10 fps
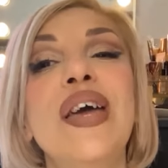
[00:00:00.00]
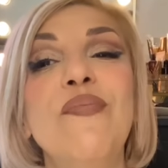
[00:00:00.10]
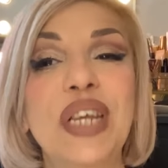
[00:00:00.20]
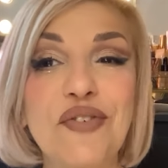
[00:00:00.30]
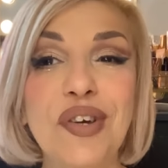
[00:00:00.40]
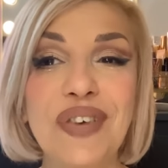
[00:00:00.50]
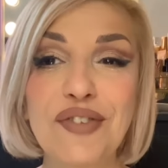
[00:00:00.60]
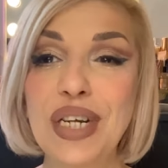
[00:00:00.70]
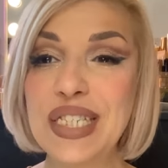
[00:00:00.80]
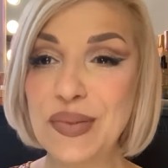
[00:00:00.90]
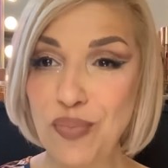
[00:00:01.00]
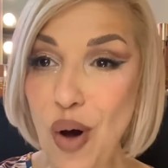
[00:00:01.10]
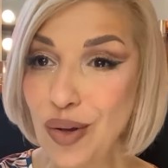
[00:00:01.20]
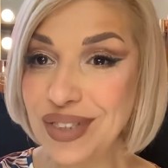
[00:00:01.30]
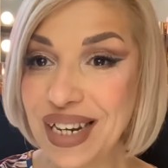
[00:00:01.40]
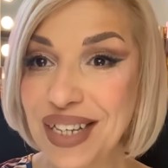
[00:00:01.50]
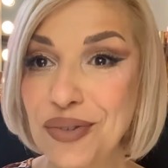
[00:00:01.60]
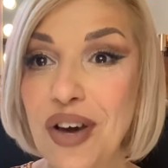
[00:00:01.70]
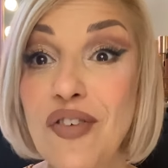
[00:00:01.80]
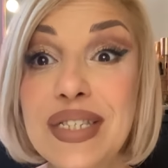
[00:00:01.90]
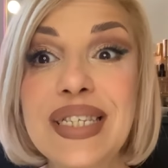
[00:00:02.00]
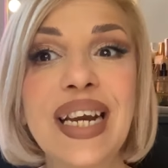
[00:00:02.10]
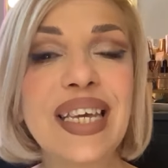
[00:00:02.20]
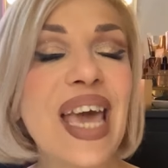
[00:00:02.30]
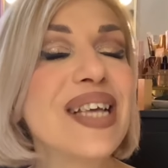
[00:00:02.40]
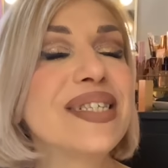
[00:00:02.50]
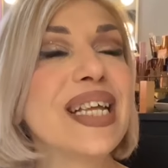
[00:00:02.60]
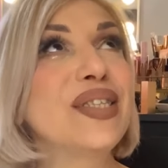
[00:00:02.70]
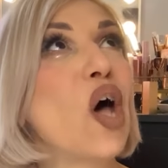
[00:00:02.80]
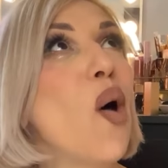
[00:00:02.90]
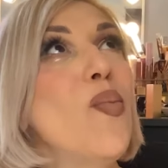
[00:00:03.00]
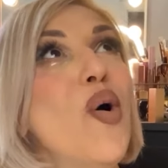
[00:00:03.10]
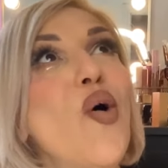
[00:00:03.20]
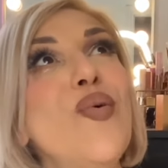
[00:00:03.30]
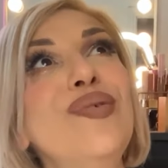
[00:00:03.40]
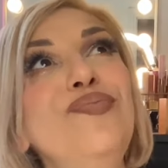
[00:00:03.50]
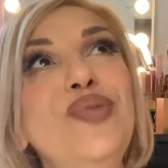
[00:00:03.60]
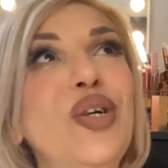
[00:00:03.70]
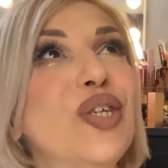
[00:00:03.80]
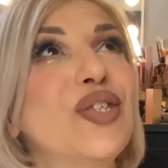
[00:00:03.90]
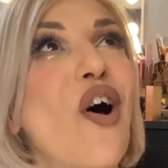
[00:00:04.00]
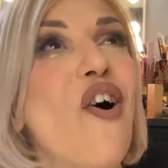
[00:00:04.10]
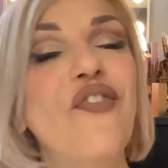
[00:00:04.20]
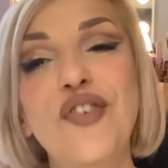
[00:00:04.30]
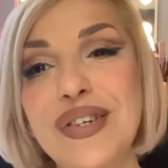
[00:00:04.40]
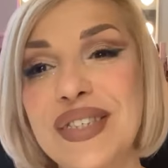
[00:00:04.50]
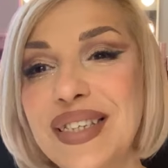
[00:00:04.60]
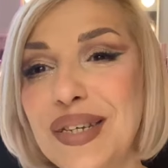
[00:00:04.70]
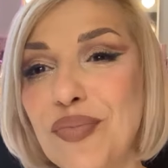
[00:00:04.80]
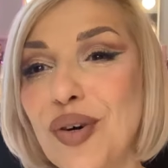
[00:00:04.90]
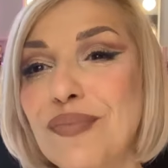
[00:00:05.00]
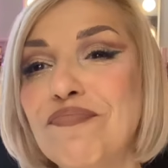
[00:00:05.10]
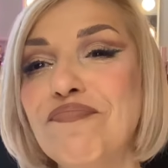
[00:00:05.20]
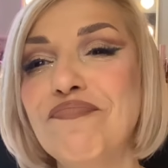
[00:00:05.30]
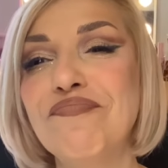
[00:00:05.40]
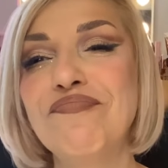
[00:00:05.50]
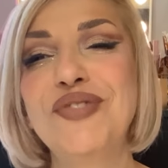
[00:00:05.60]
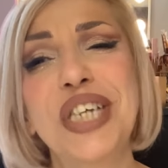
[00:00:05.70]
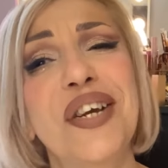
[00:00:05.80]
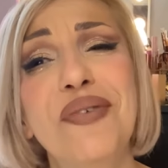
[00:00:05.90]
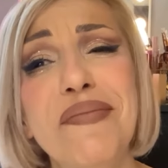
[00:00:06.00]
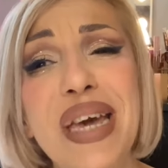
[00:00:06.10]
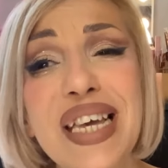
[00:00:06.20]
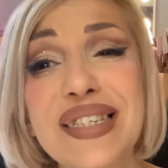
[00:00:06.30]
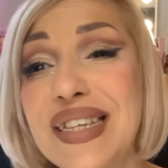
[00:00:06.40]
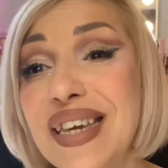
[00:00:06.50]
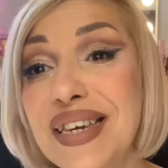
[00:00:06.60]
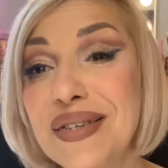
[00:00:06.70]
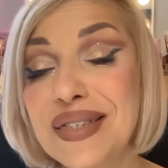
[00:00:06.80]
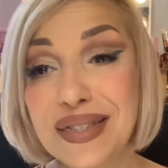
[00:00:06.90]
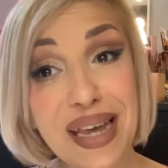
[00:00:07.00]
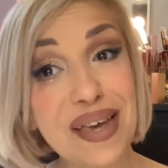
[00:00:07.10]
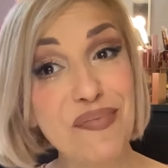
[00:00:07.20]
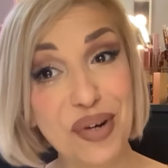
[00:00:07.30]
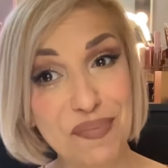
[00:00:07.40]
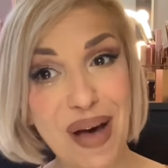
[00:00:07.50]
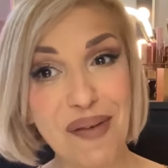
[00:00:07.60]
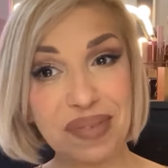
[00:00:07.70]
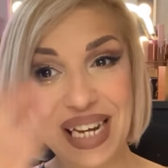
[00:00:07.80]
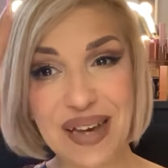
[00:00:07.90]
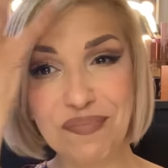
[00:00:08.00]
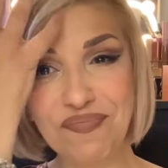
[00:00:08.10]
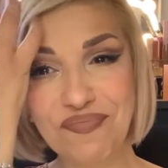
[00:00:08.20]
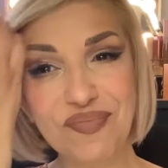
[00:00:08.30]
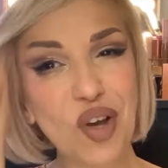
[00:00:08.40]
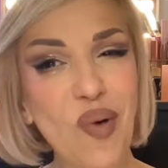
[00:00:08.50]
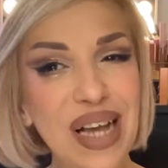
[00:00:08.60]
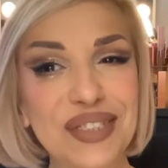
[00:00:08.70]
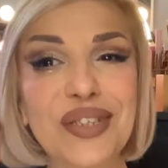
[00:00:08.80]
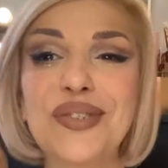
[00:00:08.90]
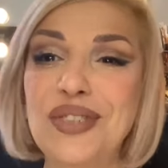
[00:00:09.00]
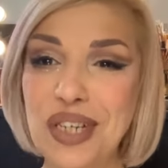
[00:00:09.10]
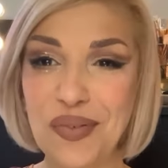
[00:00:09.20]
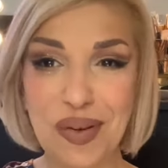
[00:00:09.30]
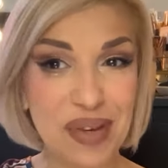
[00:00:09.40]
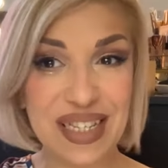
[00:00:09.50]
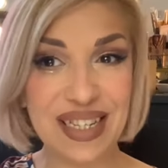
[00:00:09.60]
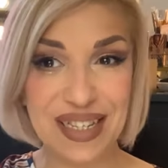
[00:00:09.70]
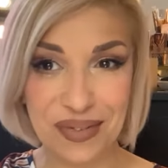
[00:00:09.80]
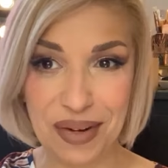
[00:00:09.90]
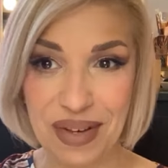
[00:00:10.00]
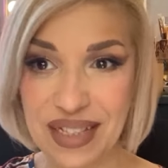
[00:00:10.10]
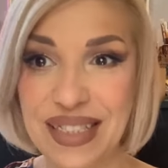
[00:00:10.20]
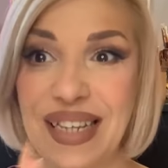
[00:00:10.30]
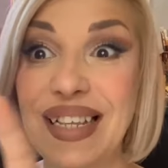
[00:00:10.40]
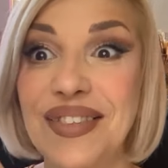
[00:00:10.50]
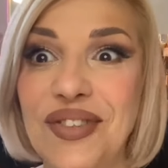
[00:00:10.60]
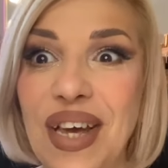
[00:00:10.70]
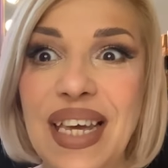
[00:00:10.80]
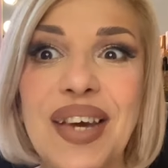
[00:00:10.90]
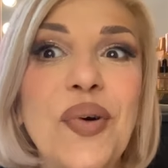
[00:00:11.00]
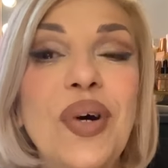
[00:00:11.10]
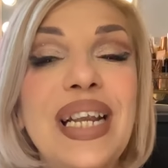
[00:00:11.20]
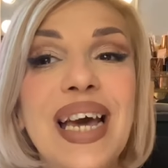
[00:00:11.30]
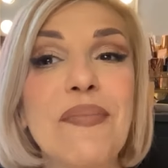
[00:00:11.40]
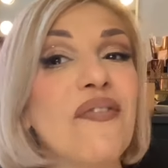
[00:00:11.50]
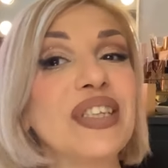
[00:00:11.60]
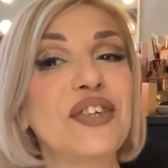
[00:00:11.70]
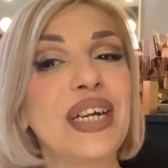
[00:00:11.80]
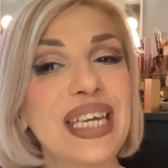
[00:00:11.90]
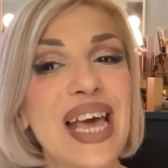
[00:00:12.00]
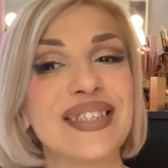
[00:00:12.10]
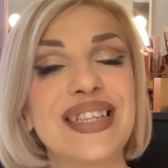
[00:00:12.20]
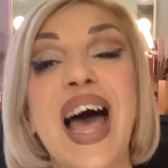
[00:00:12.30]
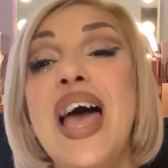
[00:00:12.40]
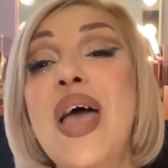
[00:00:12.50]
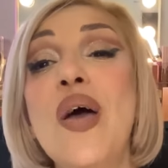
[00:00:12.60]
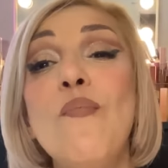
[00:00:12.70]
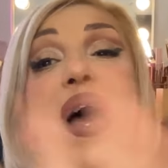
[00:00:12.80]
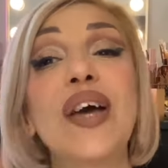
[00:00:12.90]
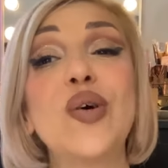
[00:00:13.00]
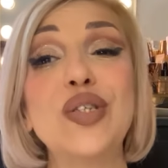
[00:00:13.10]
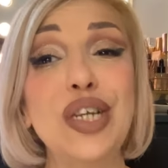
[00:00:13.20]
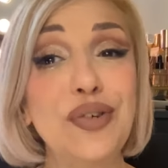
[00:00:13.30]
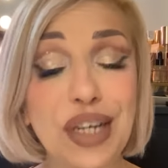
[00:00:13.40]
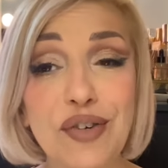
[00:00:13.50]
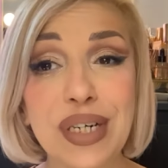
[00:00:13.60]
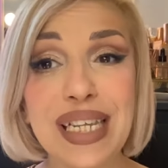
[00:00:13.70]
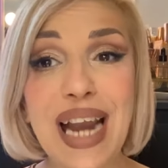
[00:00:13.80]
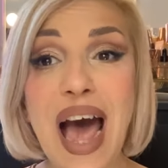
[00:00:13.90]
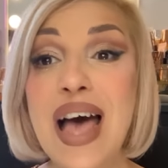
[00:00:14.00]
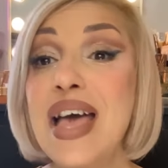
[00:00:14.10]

Per cui vado a rispondere ad una vostra richiesta dopo, non lo so, forse tipo 5 mesi? Sì, probabile. 4 o 5 mesi sicuramente, tanto è che quella che mi ha fatto la richiesta manco se lo ricorderà